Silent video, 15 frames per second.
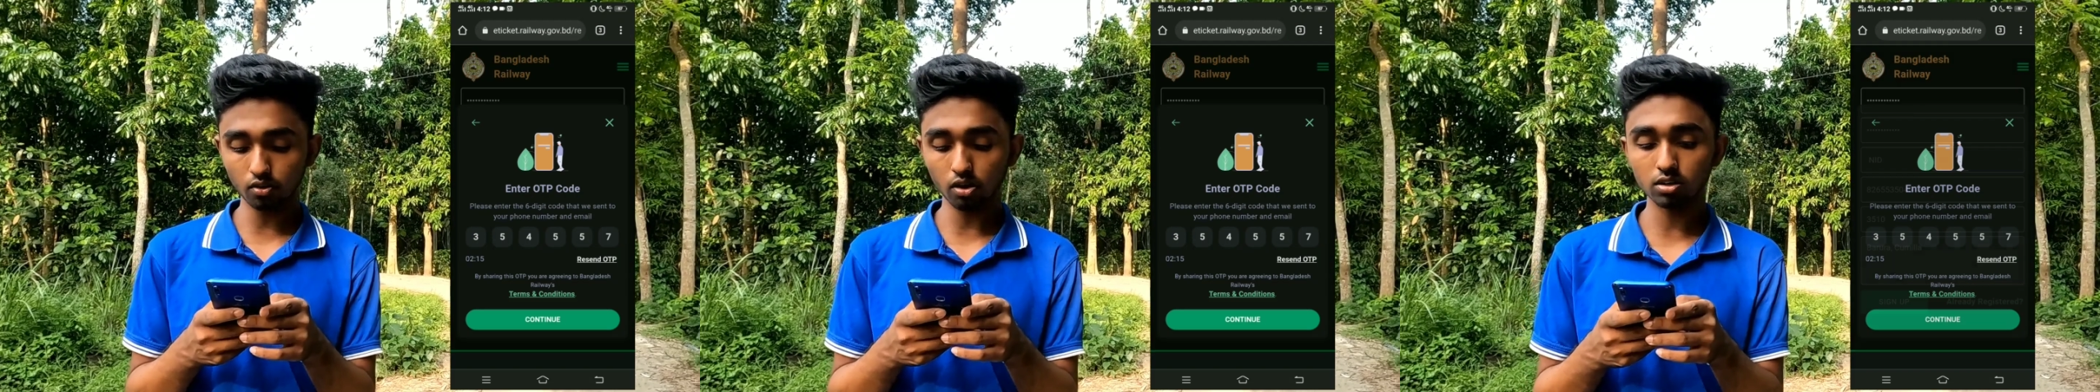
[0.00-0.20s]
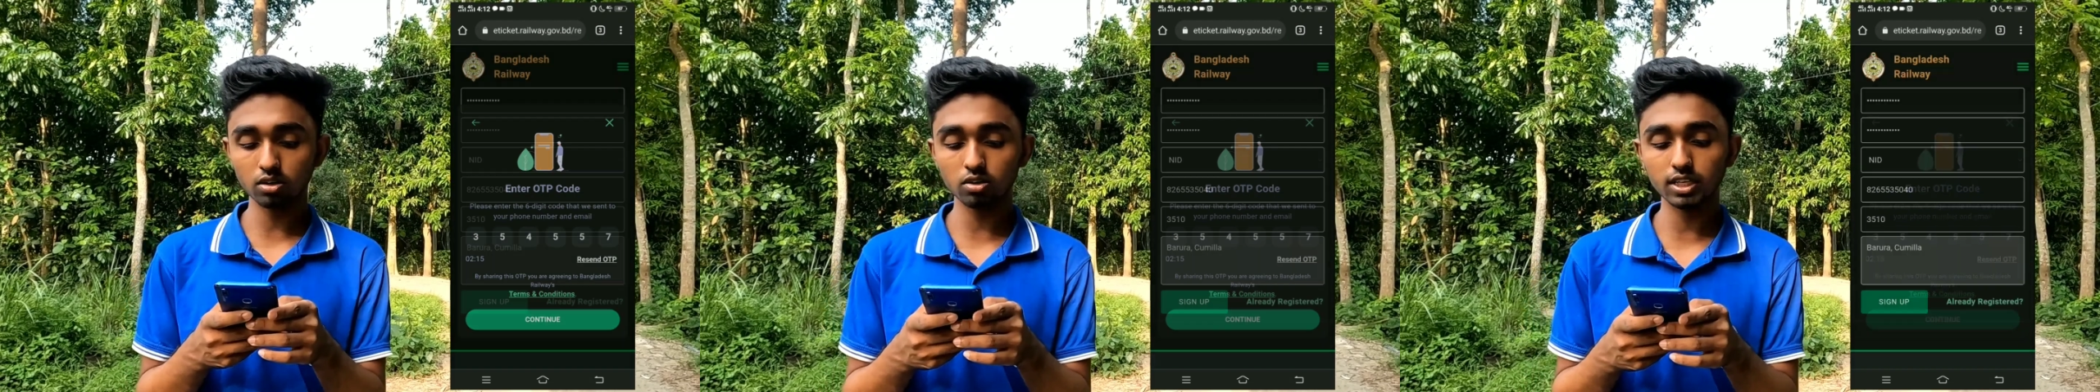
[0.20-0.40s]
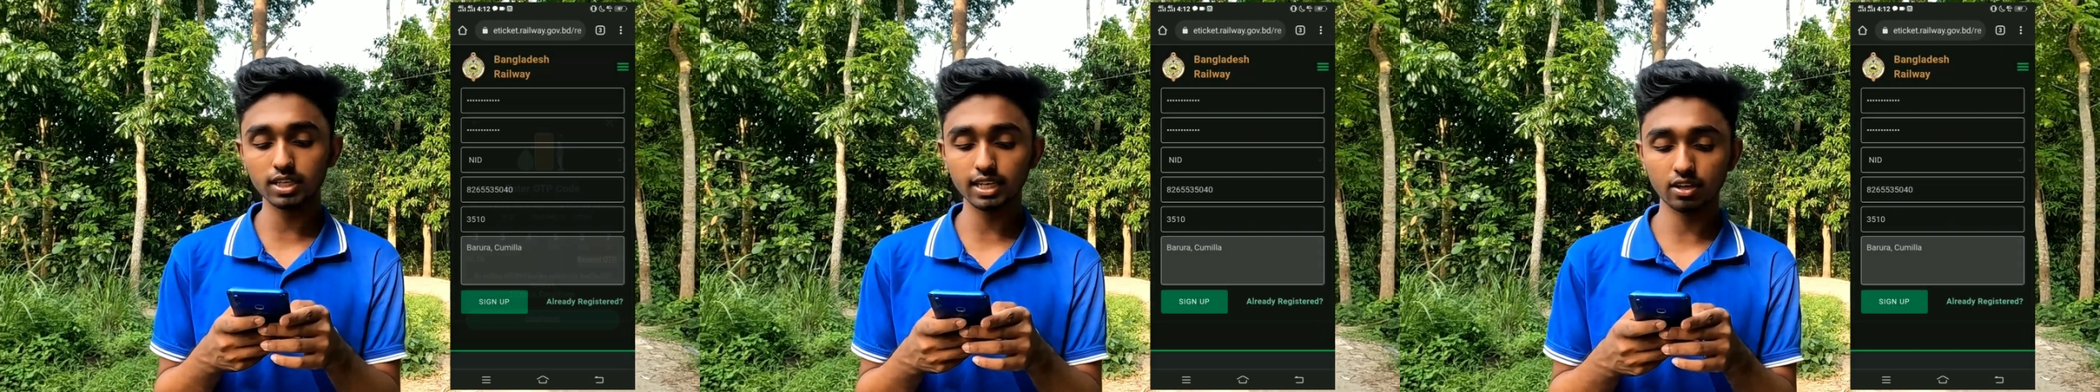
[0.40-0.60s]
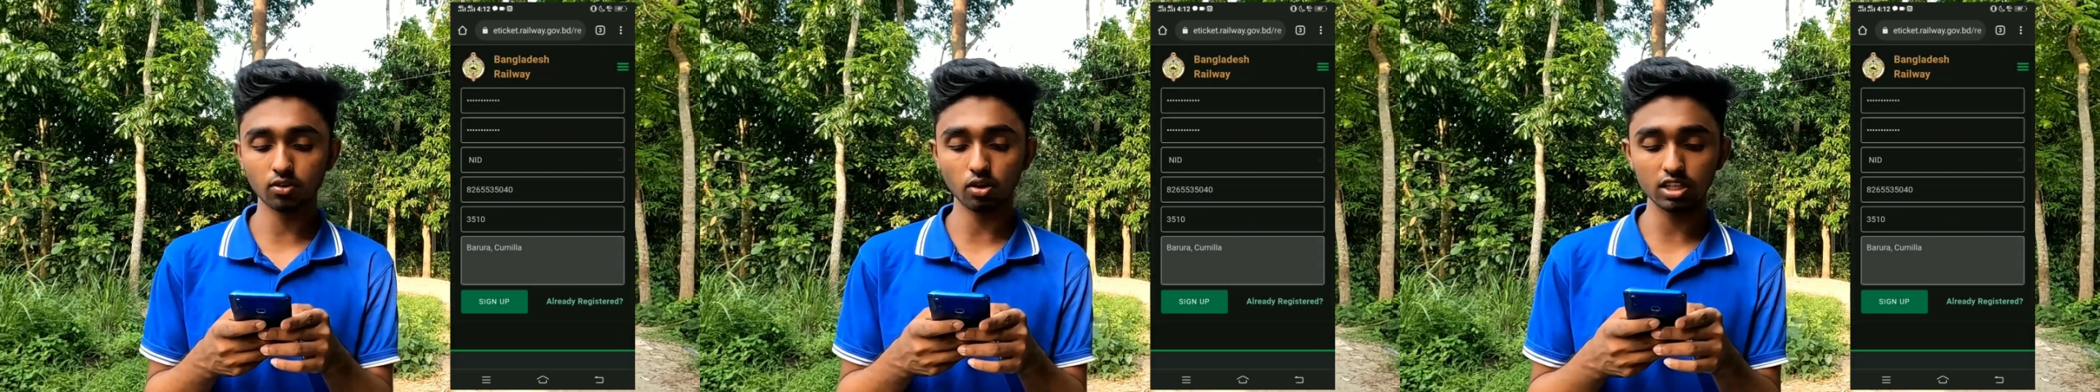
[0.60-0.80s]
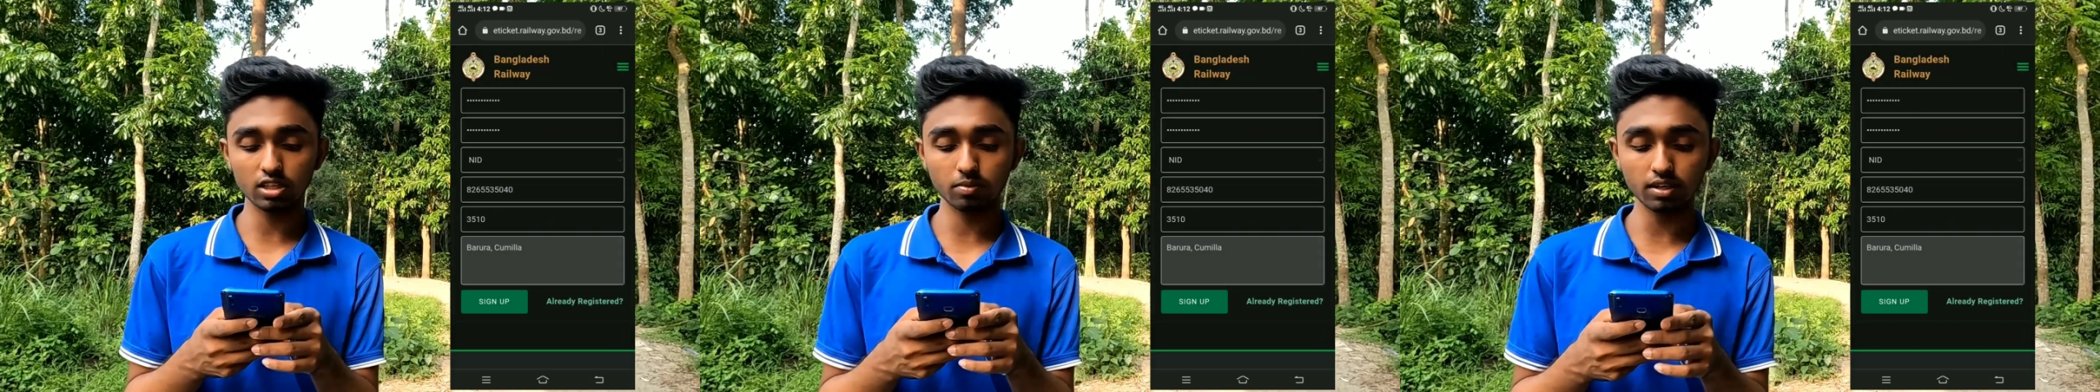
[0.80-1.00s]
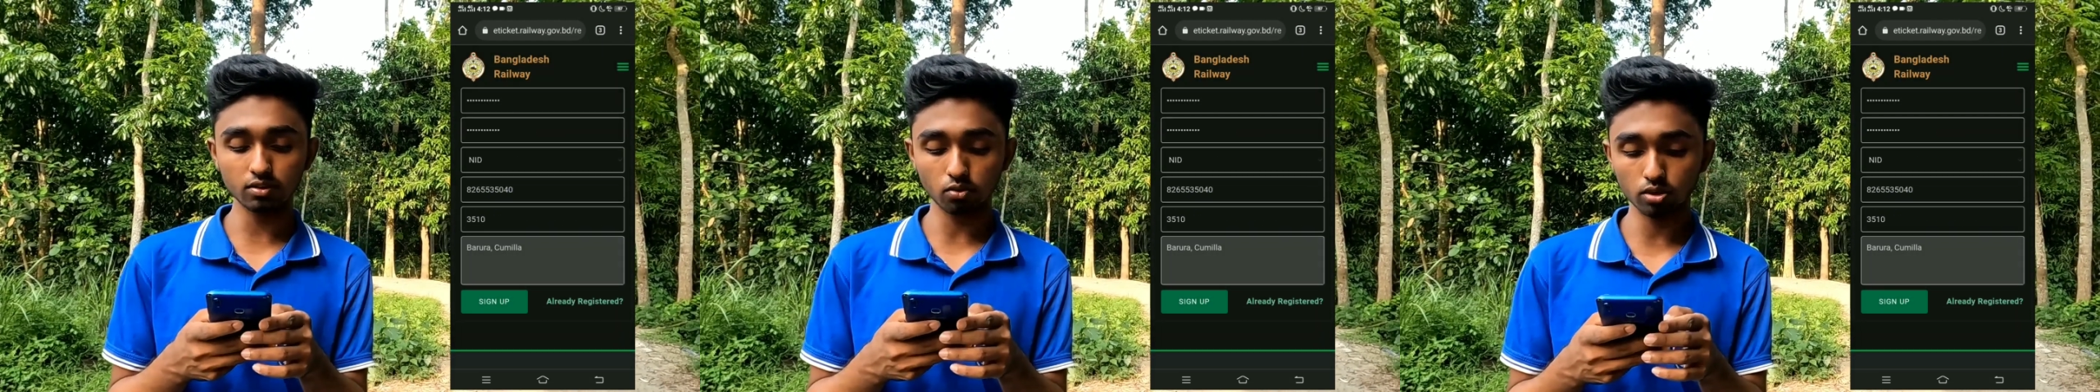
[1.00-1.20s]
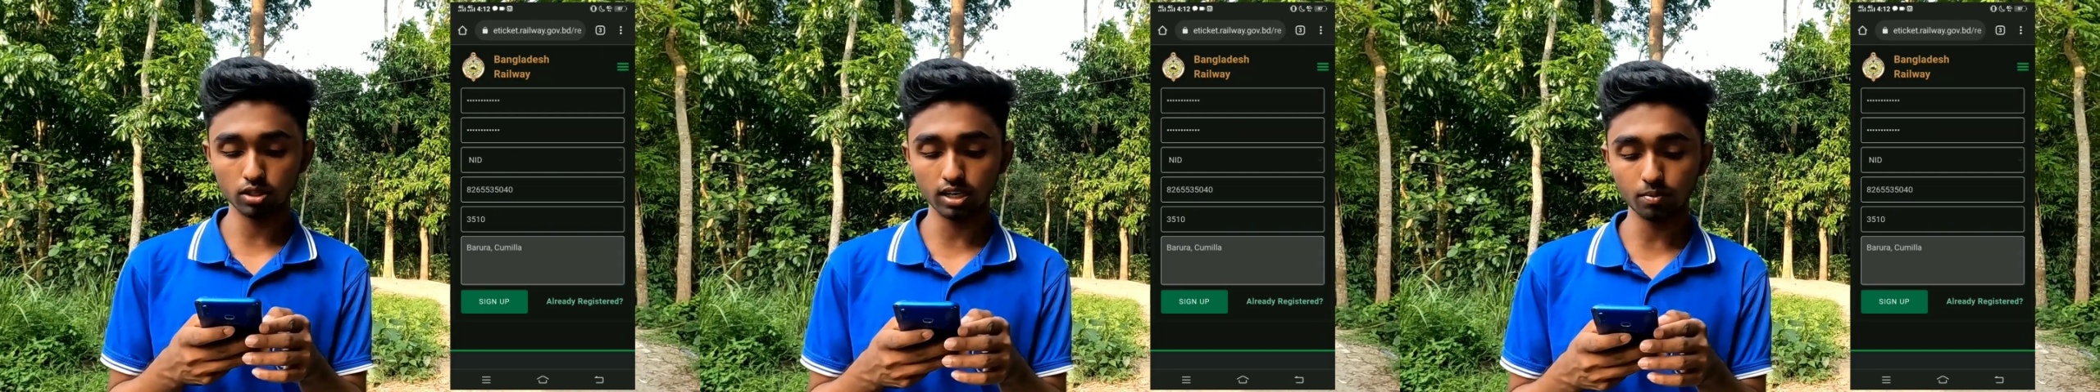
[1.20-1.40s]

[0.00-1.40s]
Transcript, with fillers: কন্টিনিউতে ক্লিক করে দেবেন কোডটি